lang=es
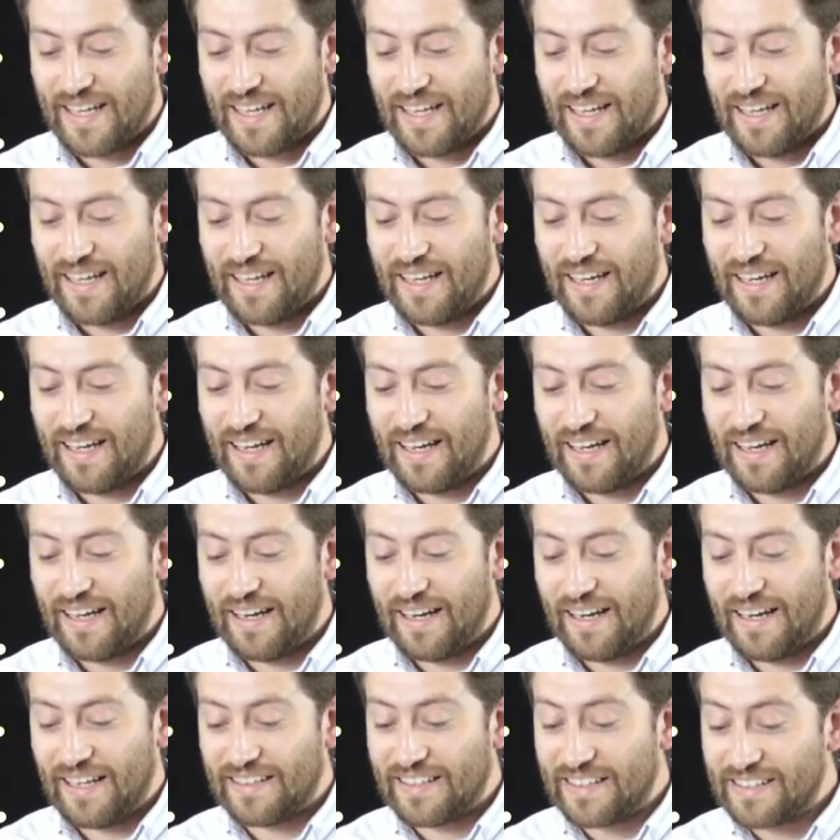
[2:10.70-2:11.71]

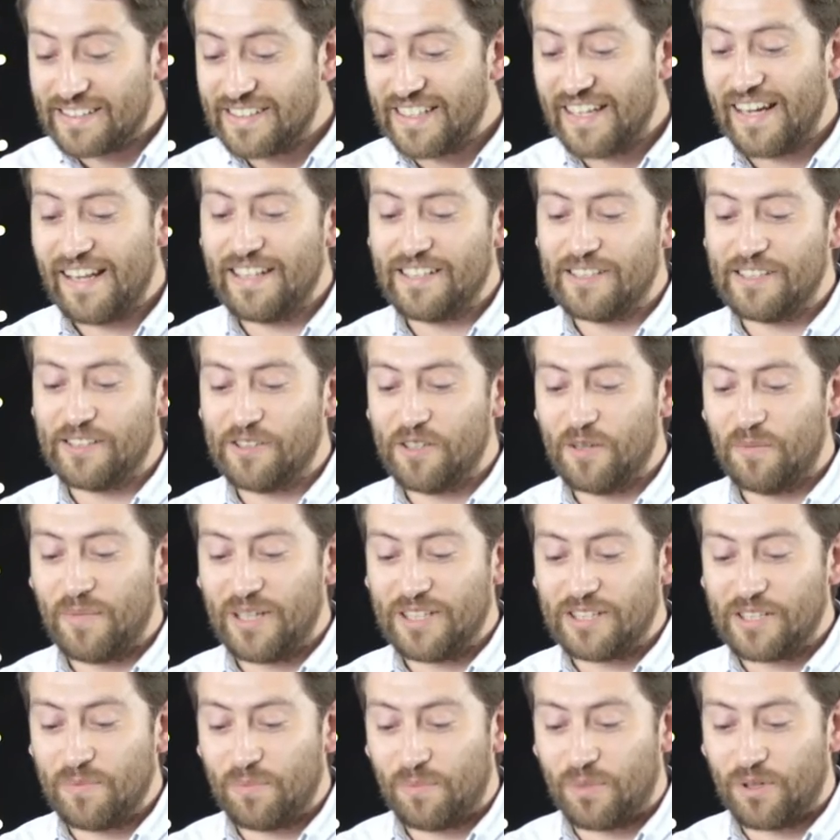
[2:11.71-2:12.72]
Eh, la tercera decisión
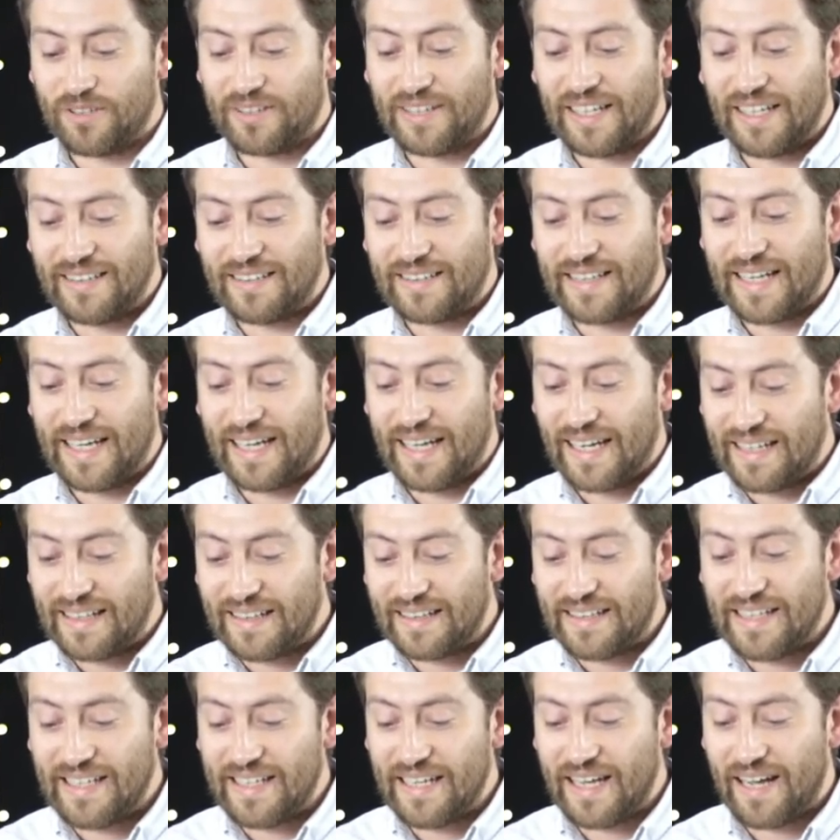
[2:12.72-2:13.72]
más importante,
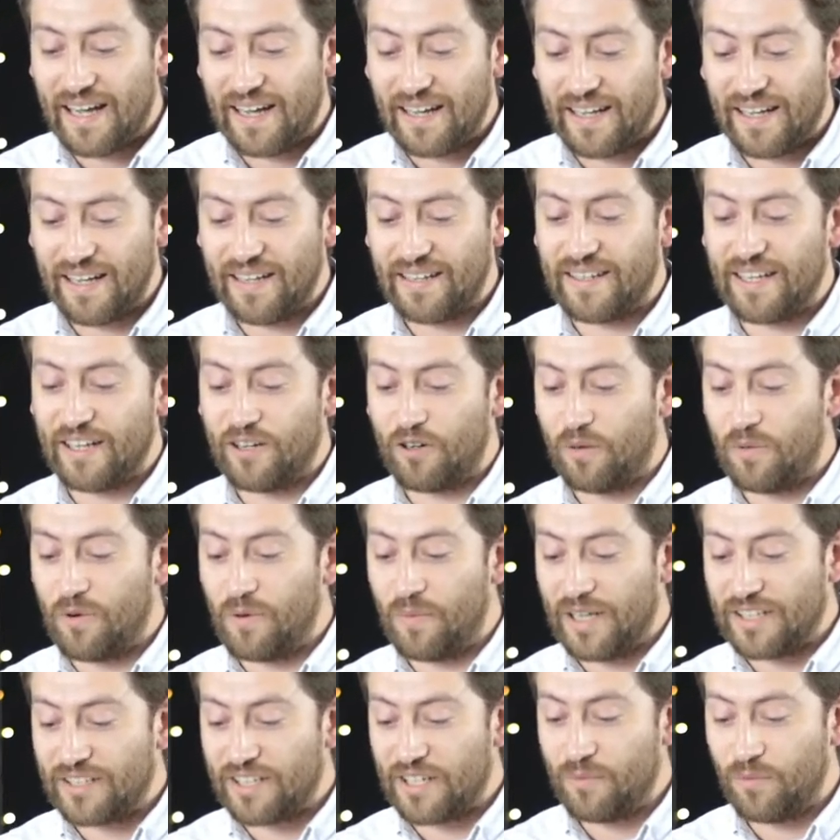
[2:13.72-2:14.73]
el día en que como
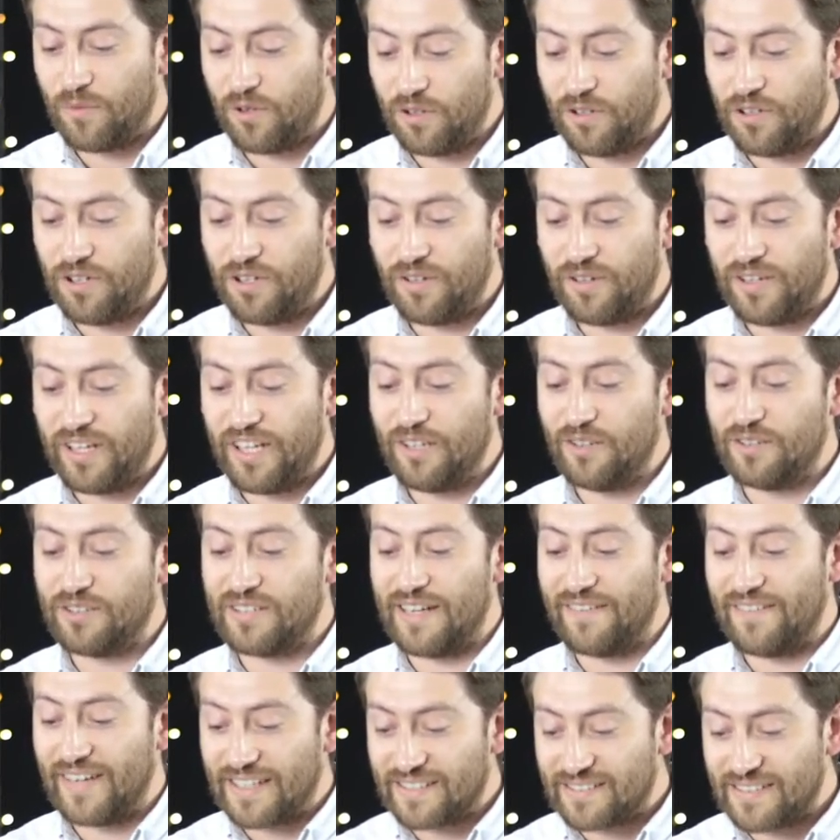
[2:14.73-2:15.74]
matrimonio ellos
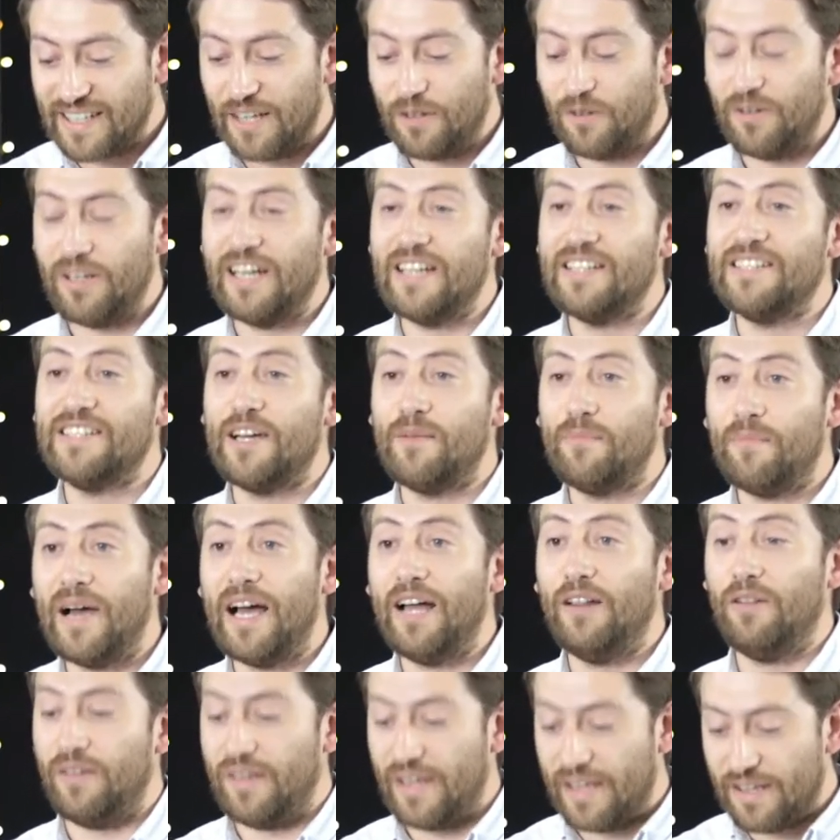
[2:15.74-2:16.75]
abrazaron el
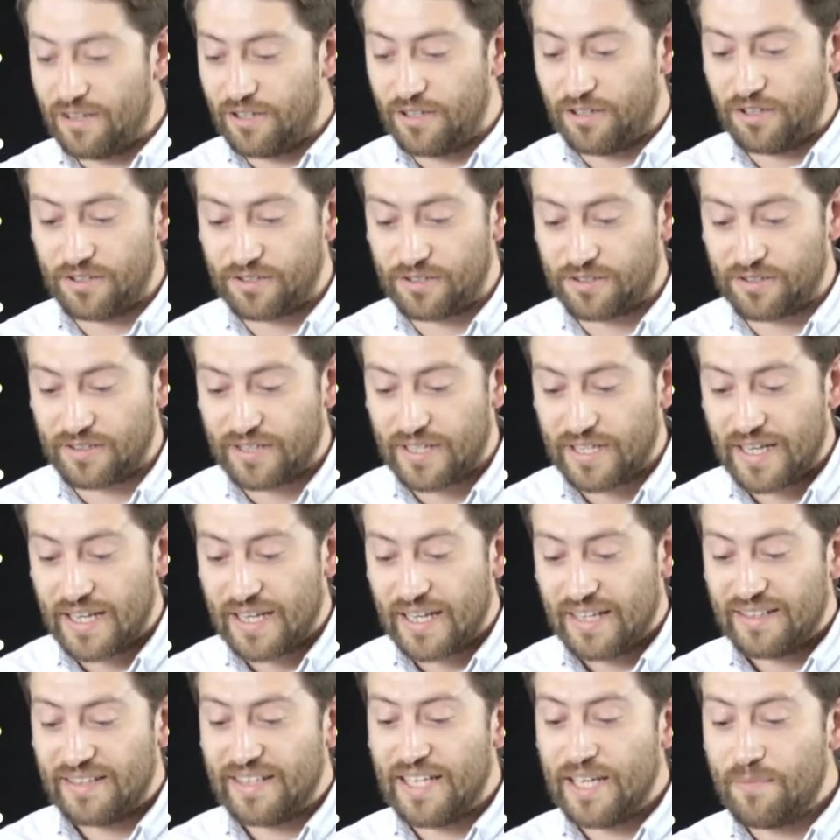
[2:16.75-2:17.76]
llamado de Dios
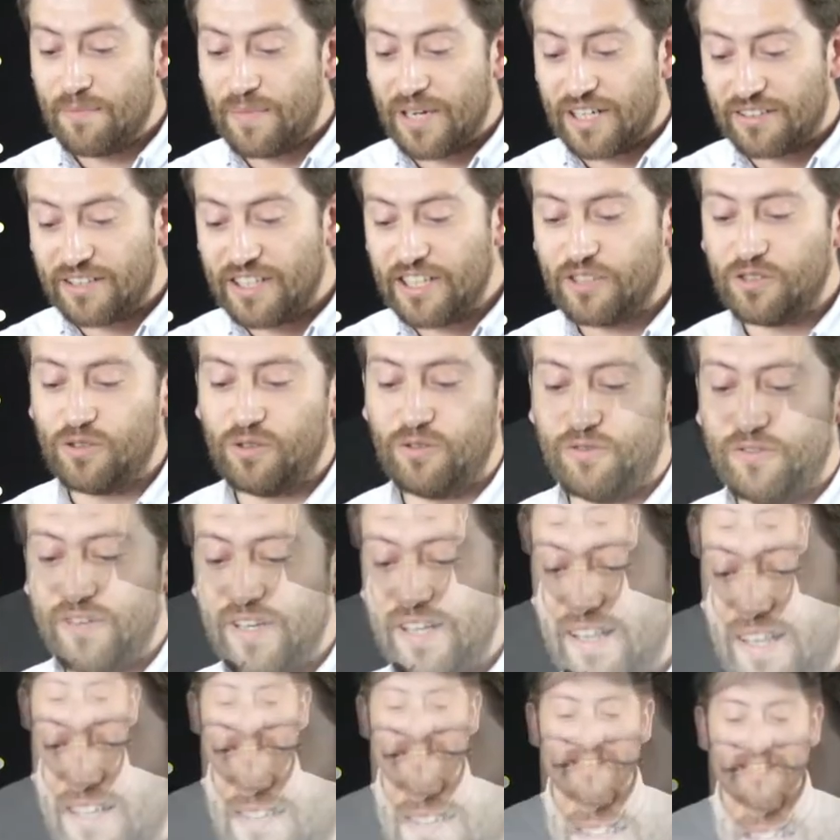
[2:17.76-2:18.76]
de invertir sus
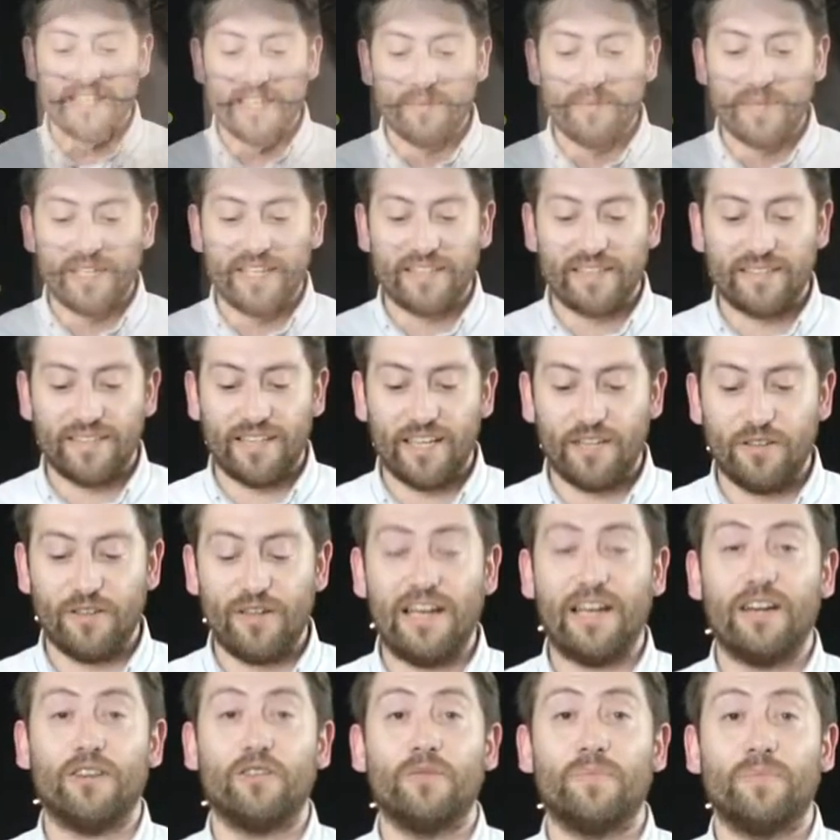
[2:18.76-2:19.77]
vidas y ministerio
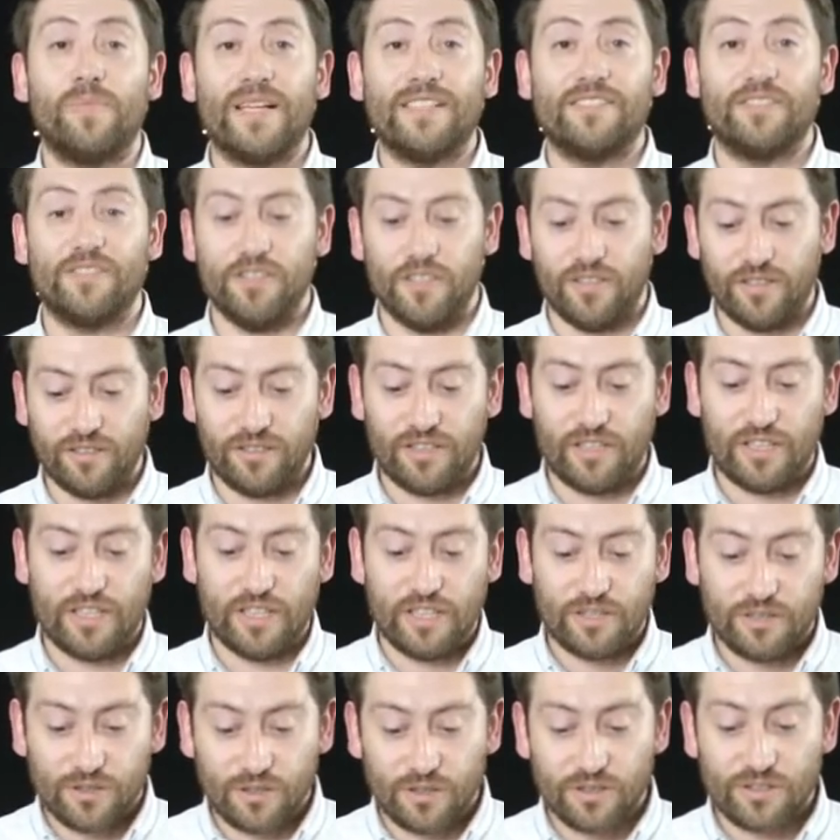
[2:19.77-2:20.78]
en la compasión
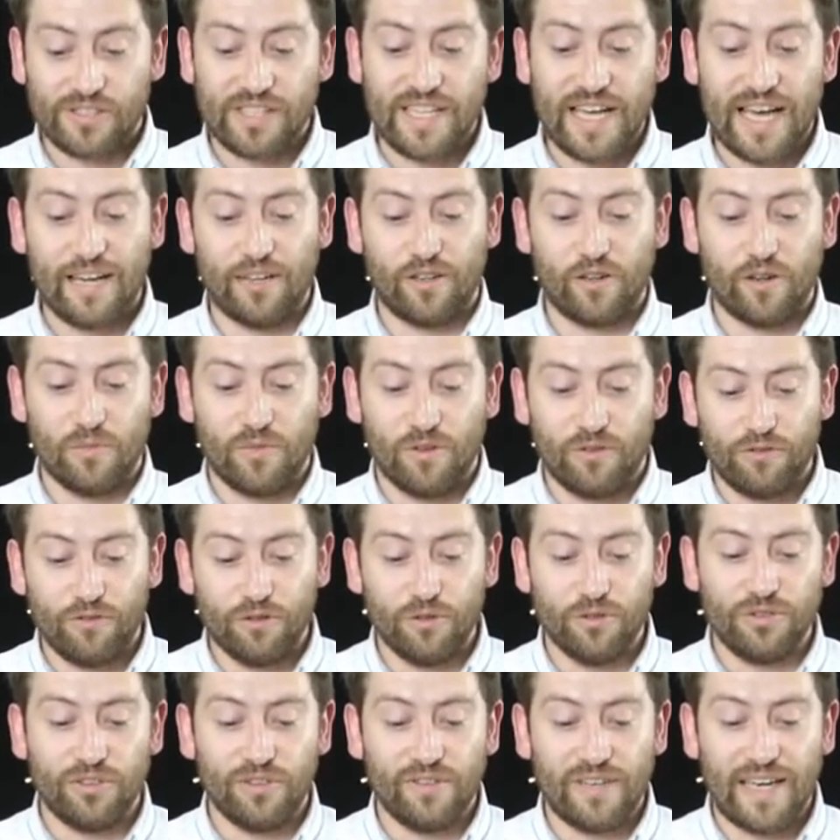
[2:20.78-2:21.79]
social como
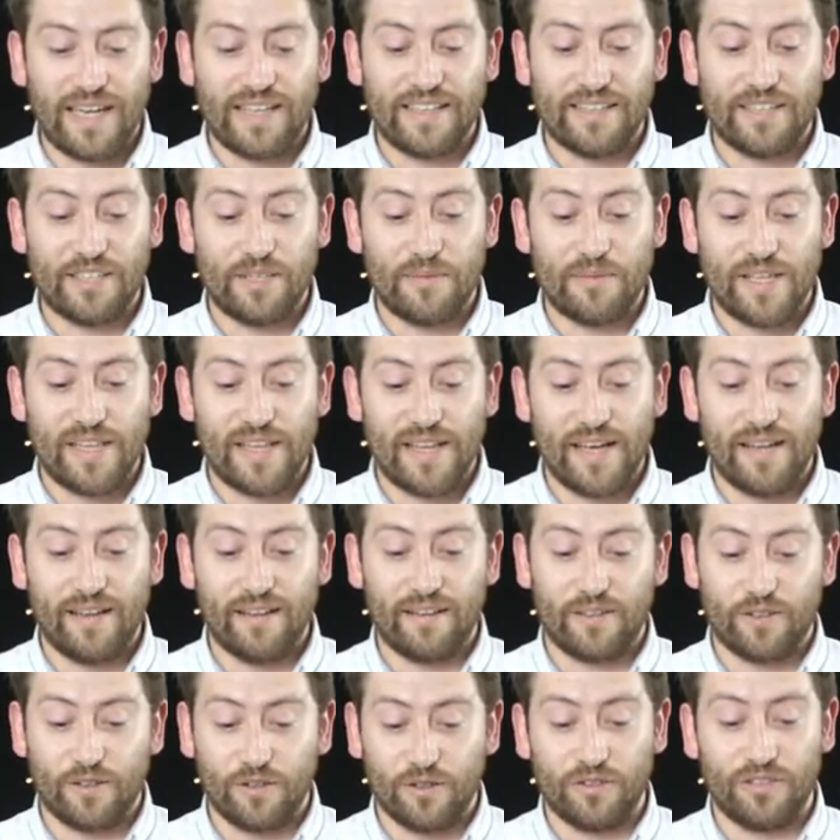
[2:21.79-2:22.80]
fruto de la
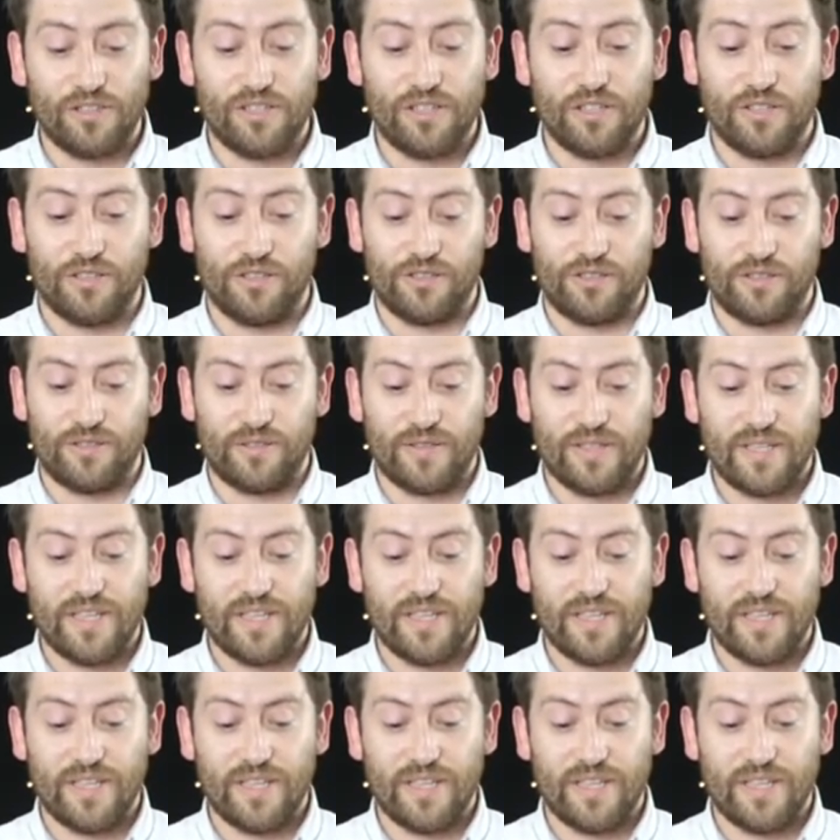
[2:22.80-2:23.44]
intimidad con Dios